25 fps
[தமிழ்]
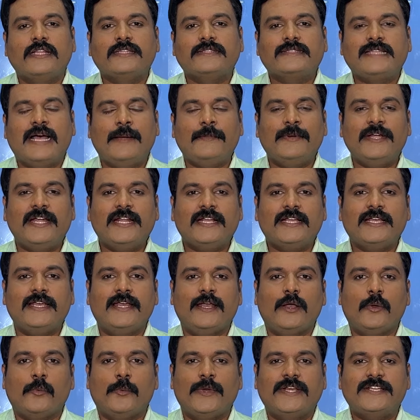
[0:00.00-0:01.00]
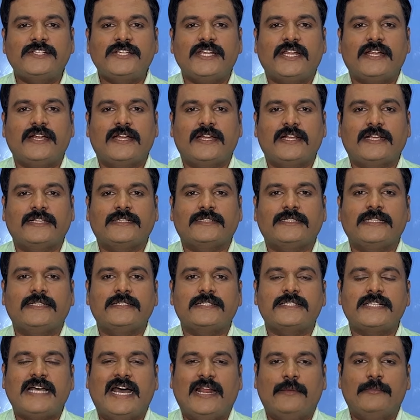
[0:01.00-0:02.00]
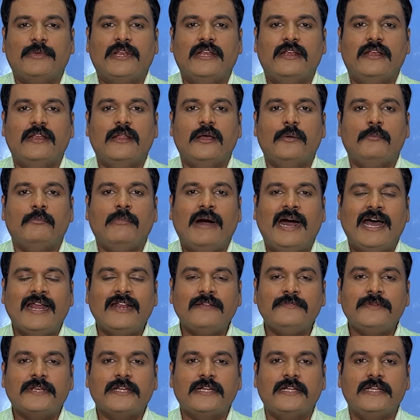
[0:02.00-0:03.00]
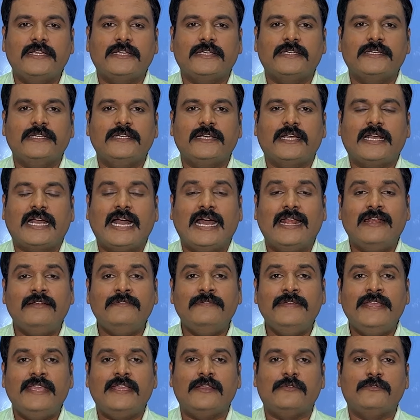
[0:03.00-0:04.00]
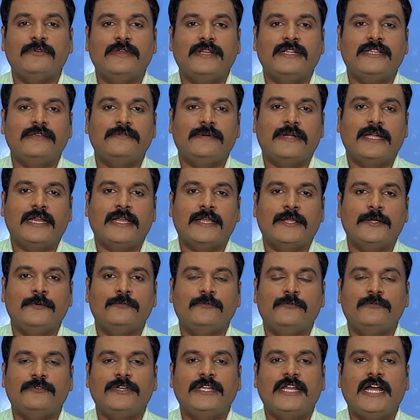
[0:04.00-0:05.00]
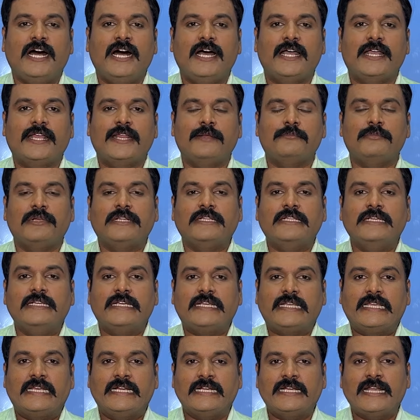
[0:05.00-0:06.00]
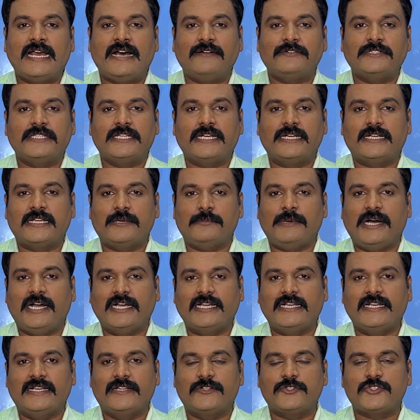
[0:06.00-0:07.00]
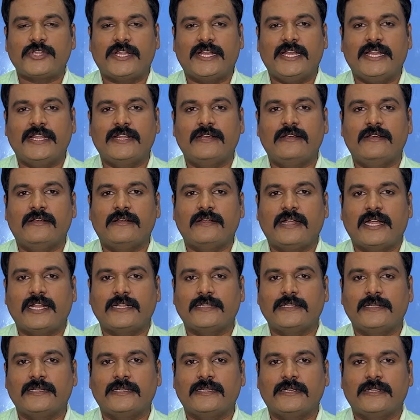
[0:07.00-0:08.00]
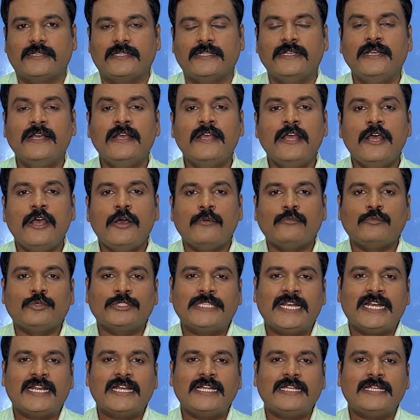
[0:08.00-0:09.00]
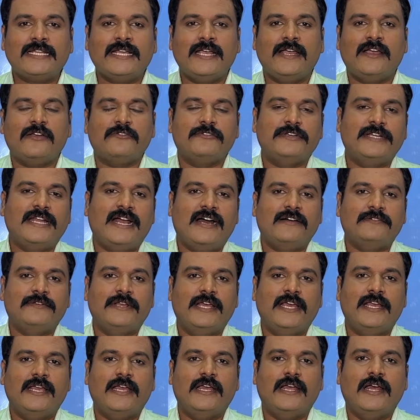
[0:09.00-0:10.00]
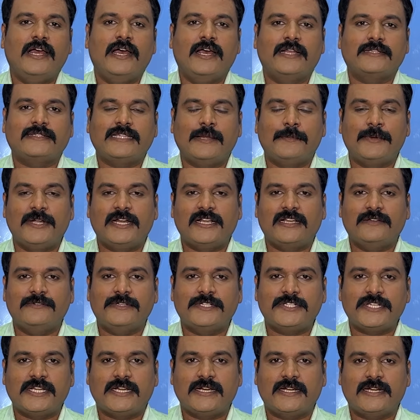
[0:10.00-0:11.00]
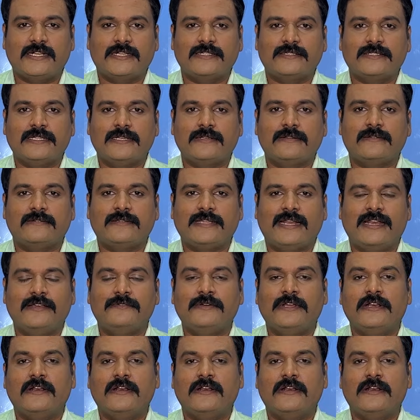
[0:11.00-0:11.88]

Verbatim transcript: தமிழக வெற்றிக் கழகத்தின் சார்பில் மாணவர்களுக்கு கல்வி விருது வழங்கும் விழா என்பது இரண்டாவது கட்டமாக சென்னையில் நடந்திருக்கிறது முதற்கட்ட விழாவில் தமிழக வெற்றிக் கழகத்தின் தலைவர்